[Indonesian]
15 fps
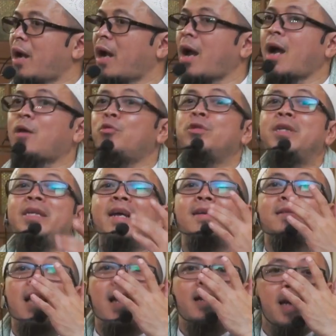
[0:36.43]
aku tidak
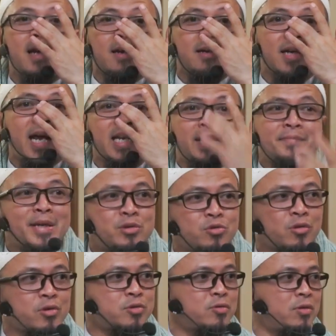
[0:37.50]
sadar narik
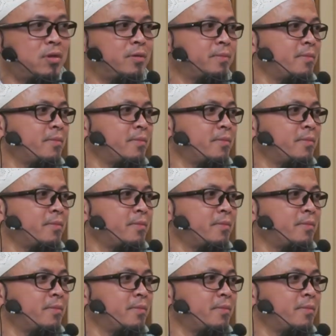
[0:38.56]
baju Rasul.